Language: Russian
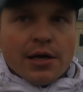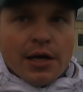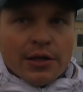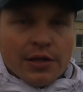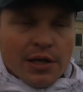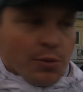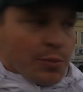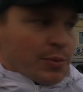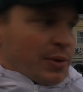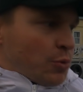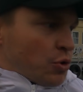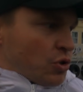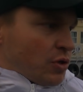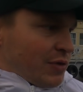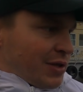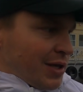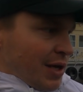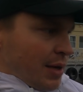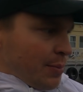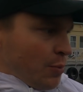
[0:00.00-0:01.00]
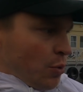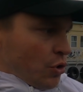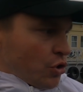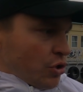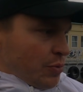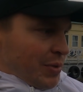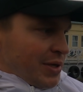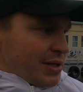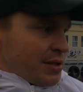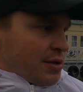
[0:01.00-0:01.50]
одному, потому что Виталий
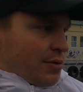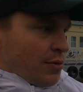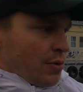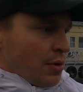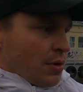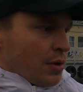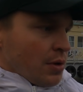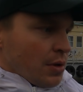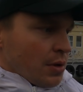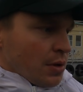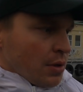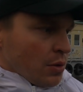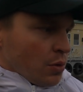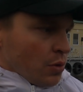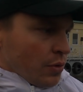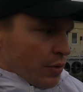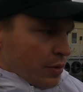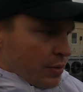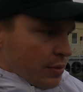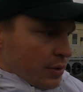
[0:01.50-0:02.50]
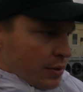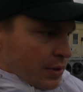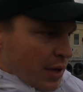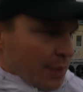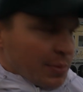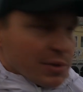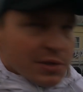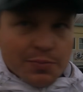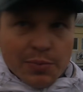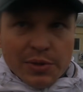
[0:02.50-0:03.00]
больше без него э, ловит,
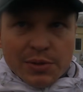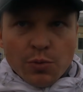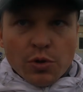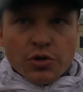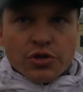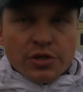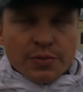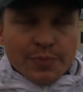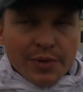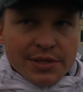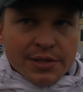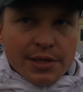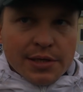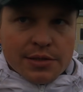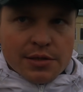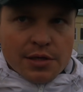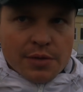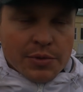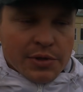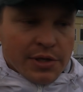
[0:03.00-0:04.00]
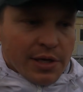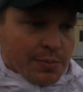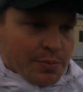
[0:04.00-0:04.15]
как бы с, больше с подсказками.